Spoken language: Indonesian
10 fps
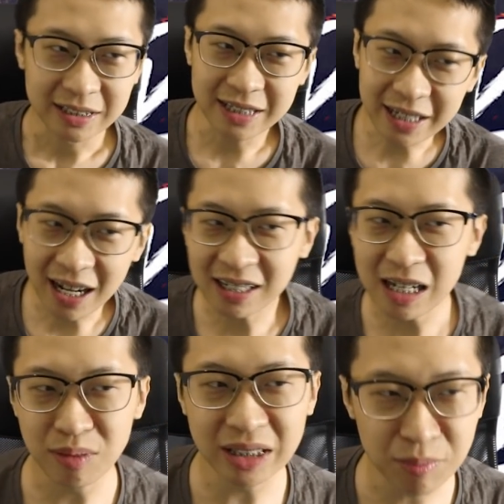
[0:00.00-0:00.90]
Jadi ada
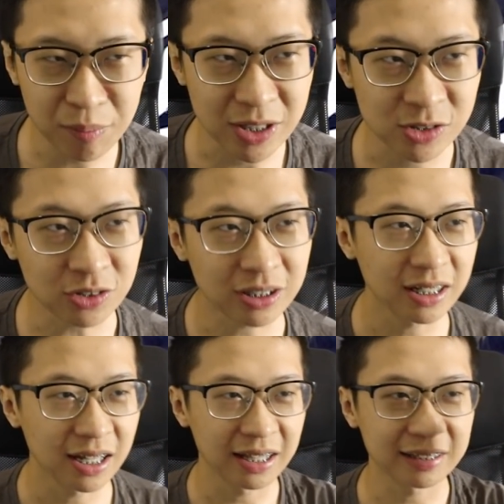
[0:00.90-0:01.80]
8 tim yang masuk.
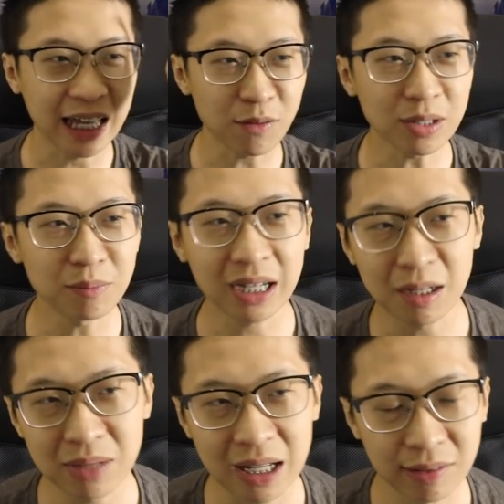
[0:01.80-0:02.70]
Taiwan
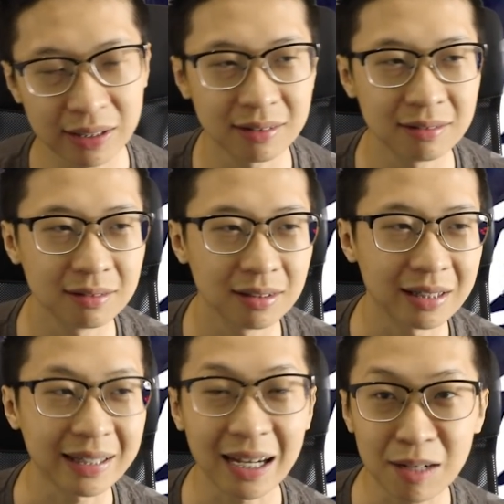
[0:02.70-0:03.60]
bakal melawan
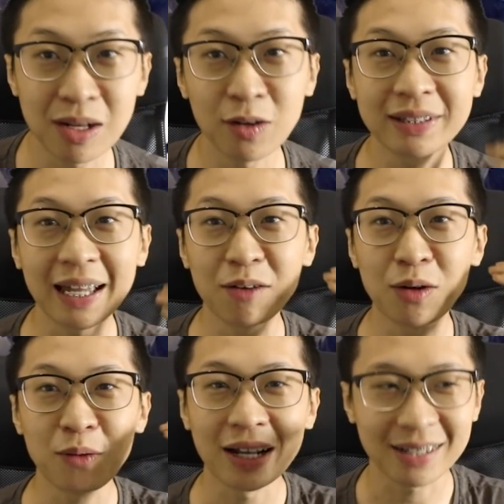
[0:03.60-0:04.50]
Thailand melawan
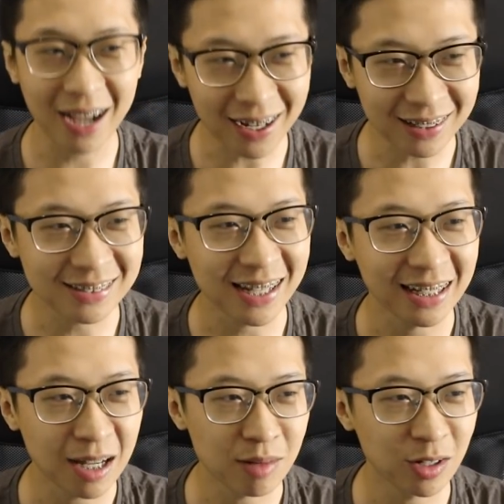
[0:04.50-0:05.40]
Taiwan wildcard,
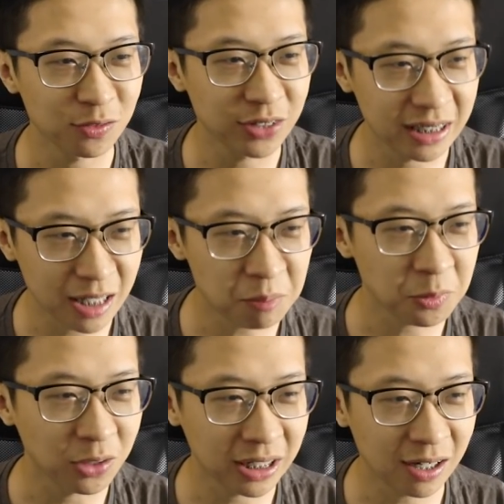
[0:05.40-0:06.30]
China melawan
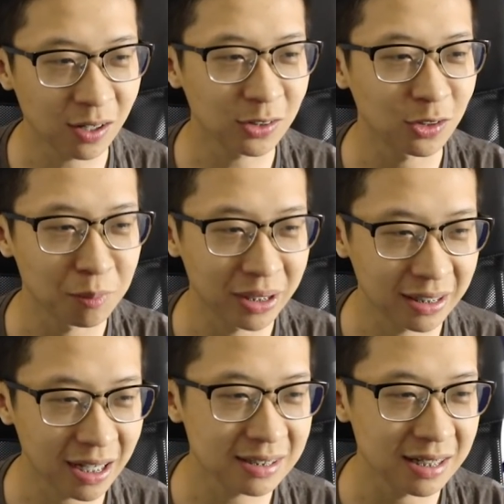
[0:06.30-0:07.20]
Vietnam, Korea lawan North
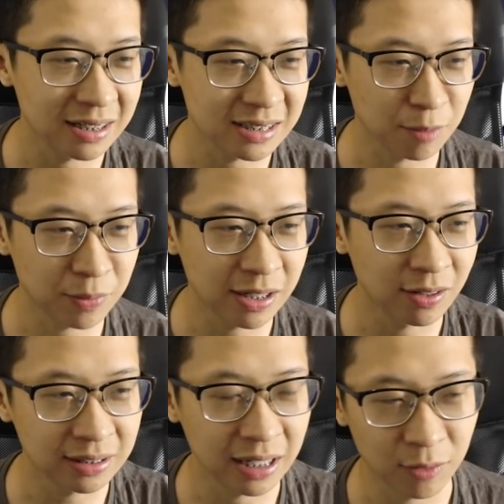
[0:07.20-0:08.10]
America, Chinese Taipei
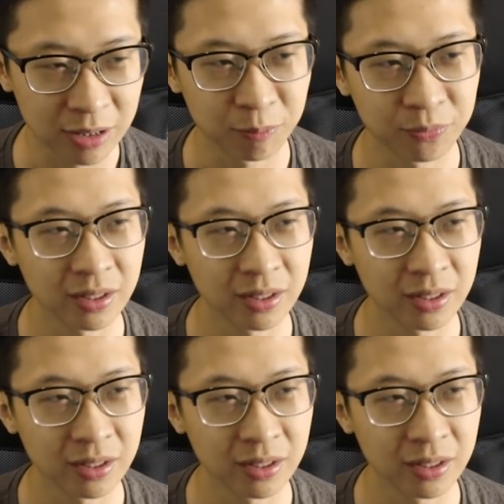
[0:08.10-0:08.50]
lawan Taiwan.